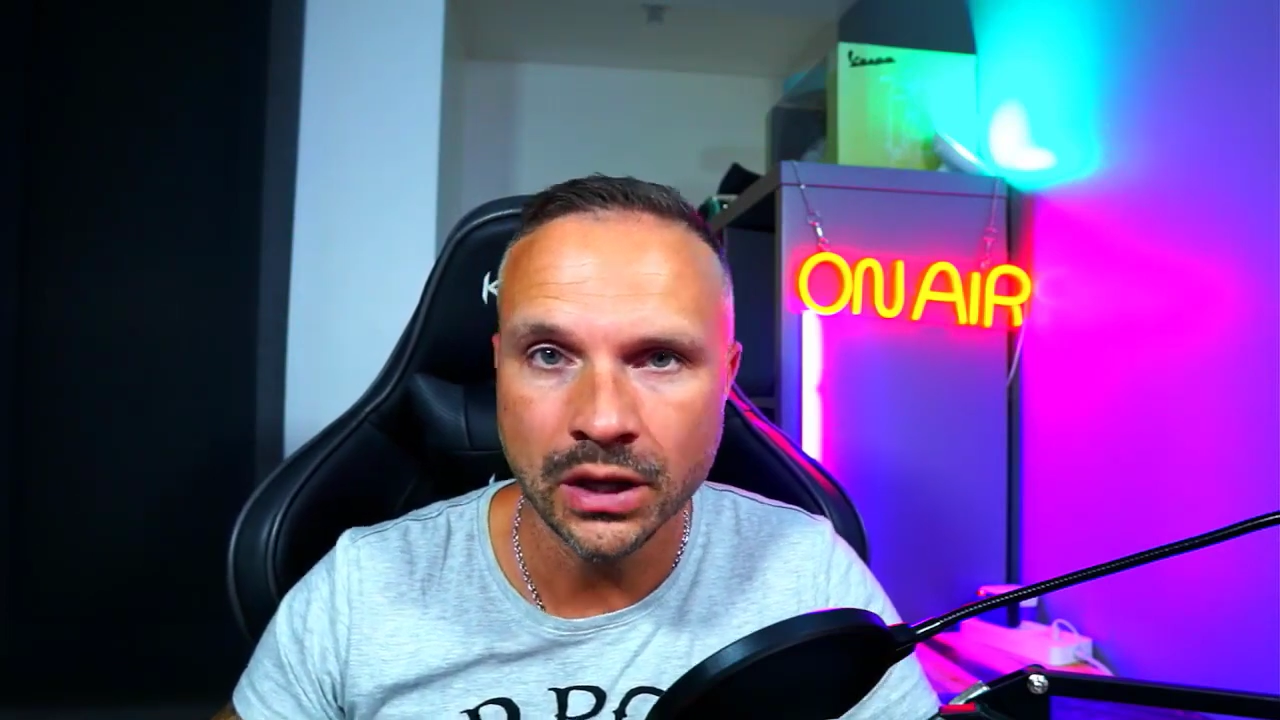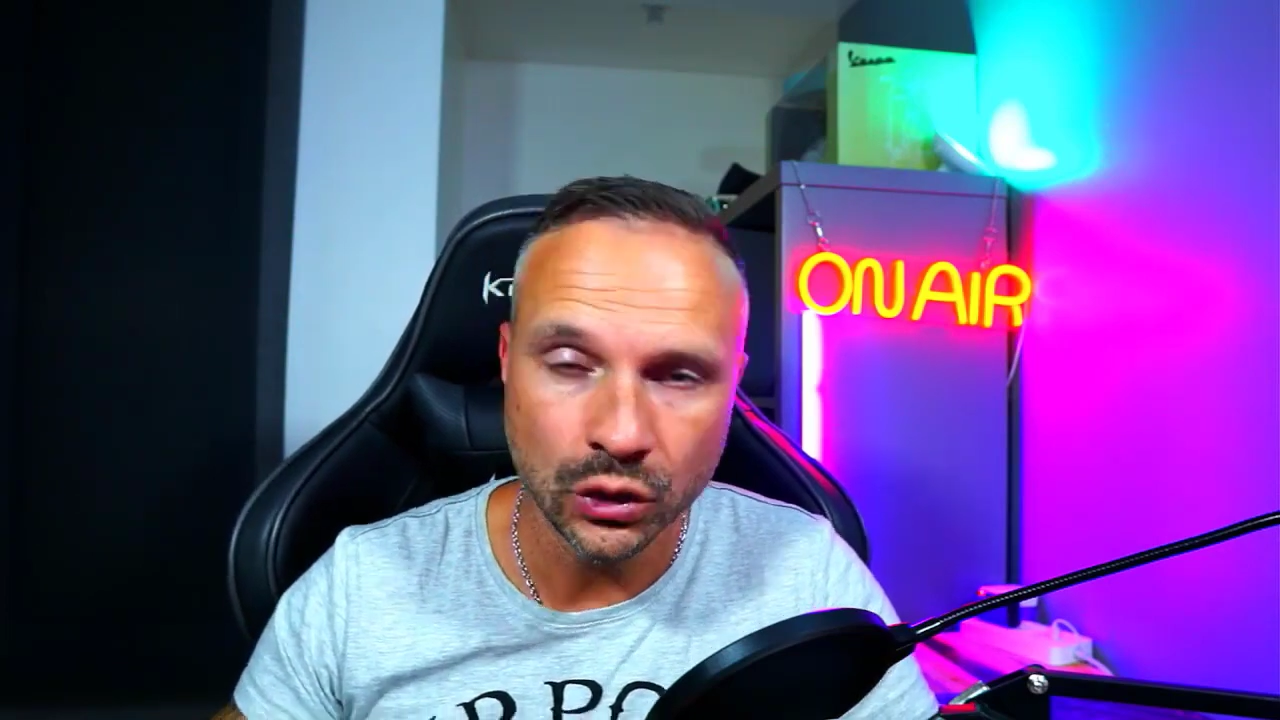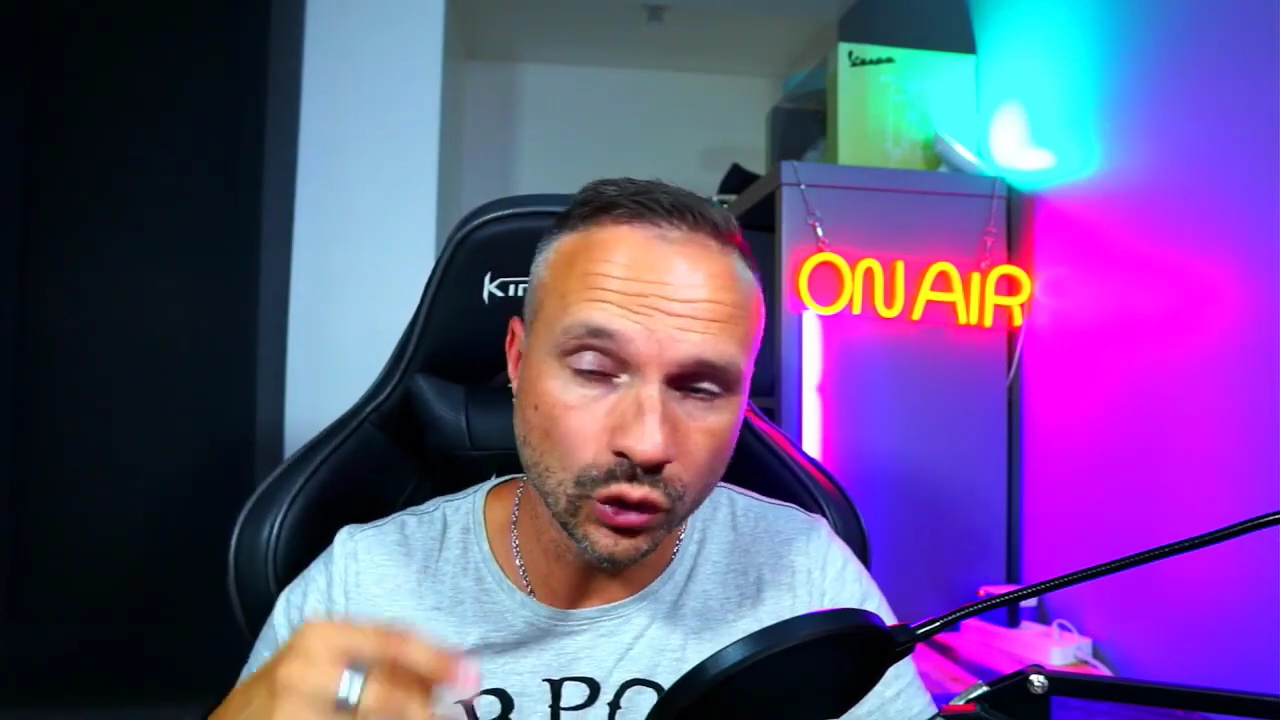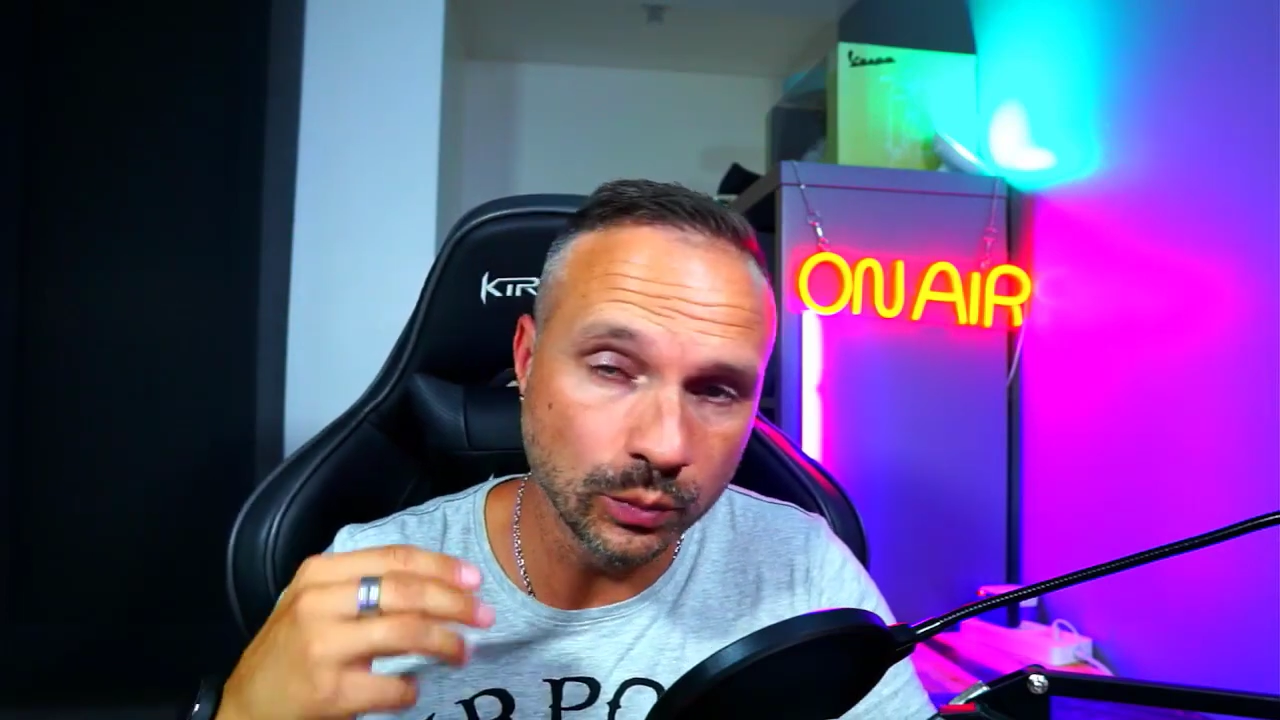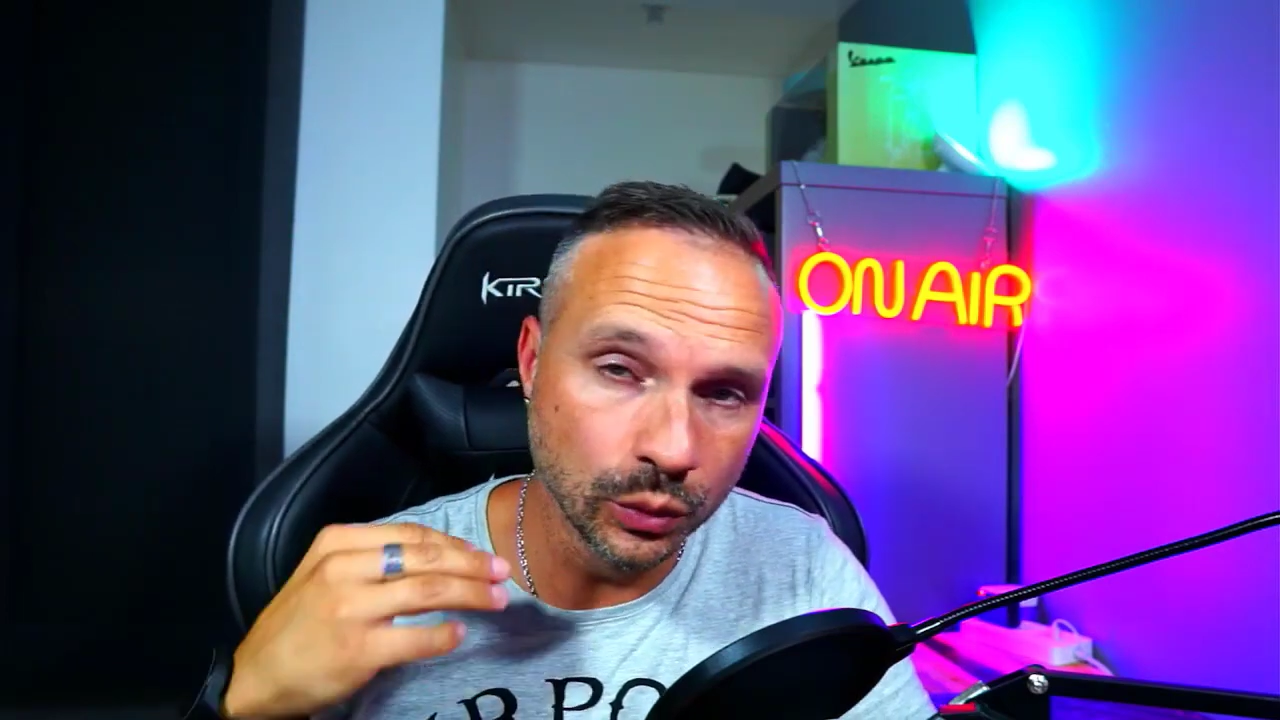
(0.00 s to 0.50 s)

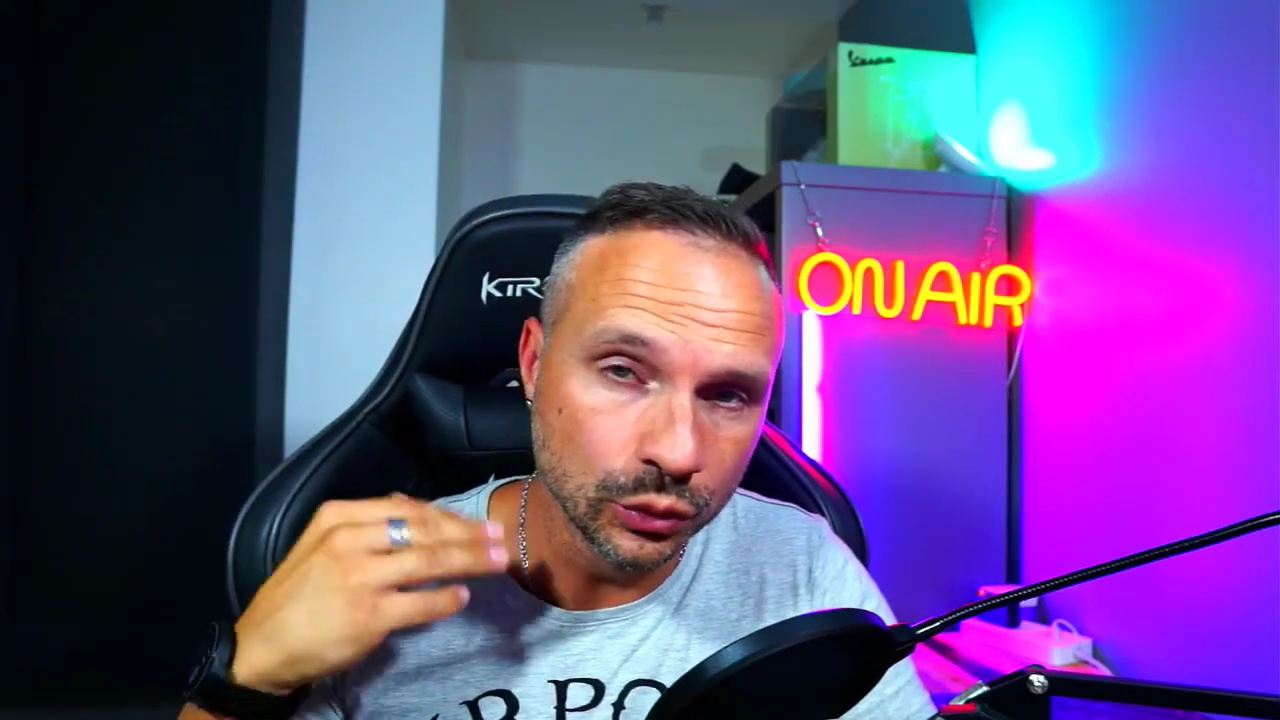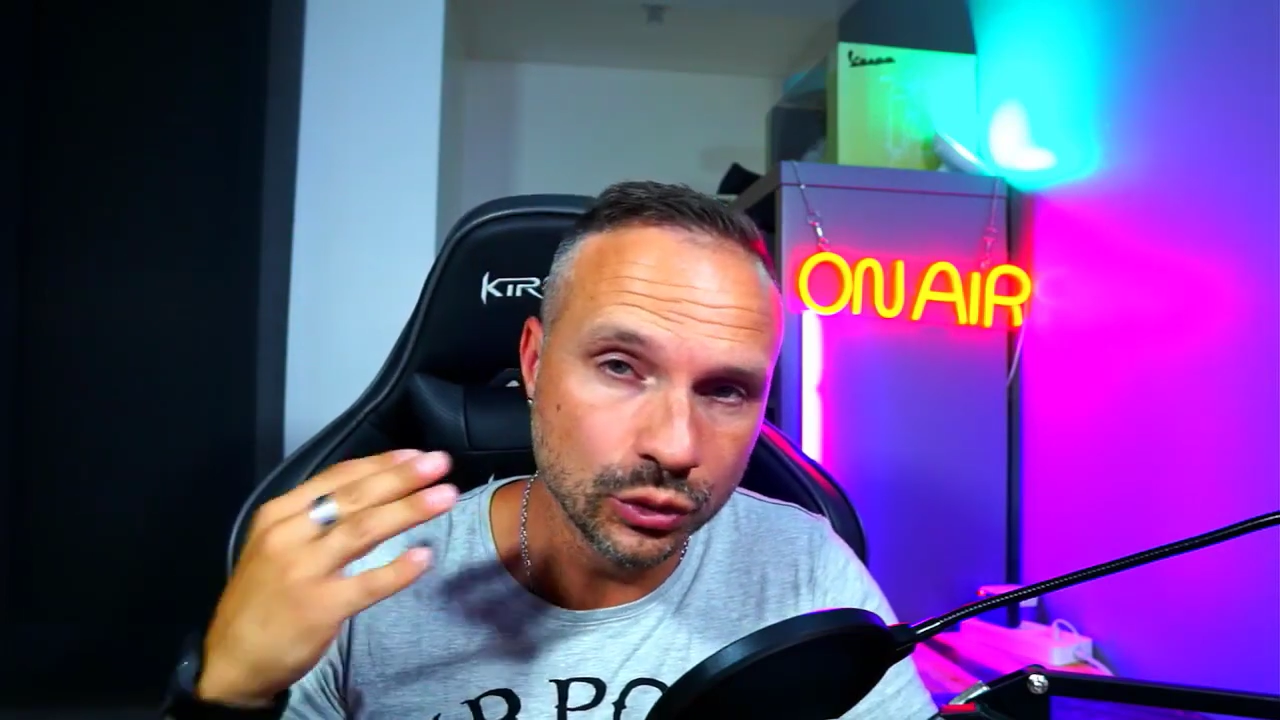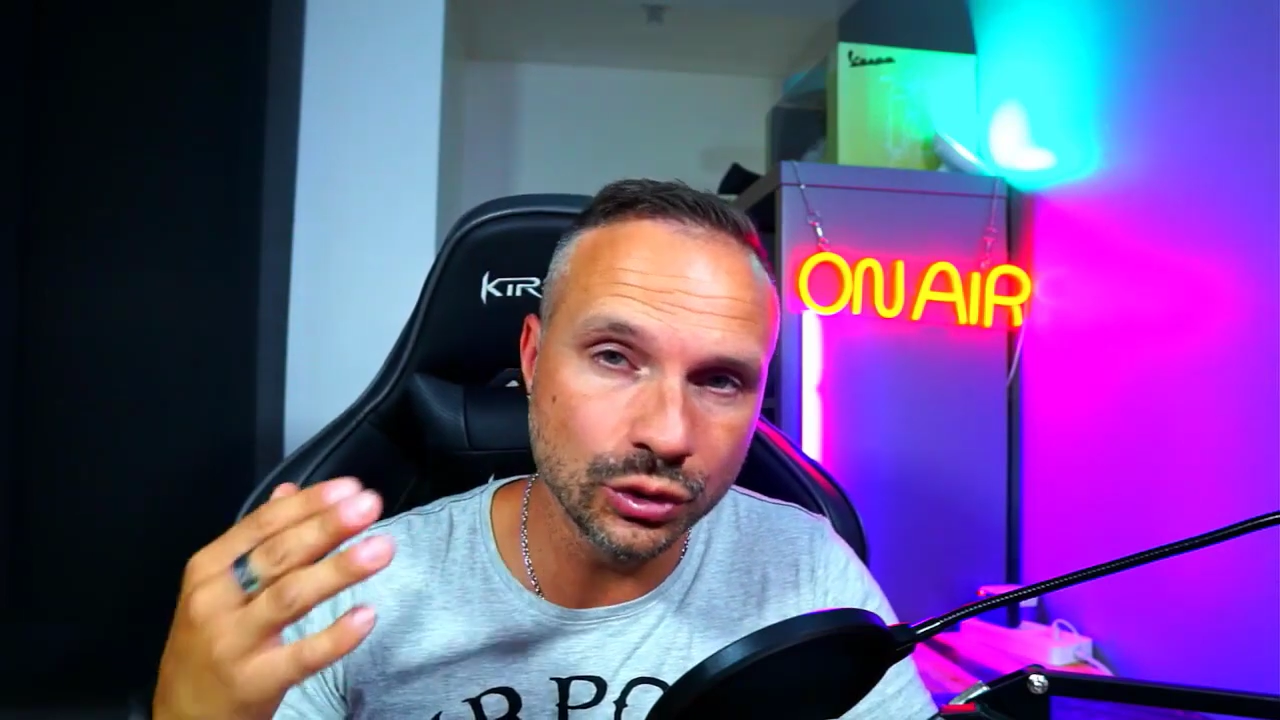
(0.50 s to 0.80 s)
Donc pour tous ceux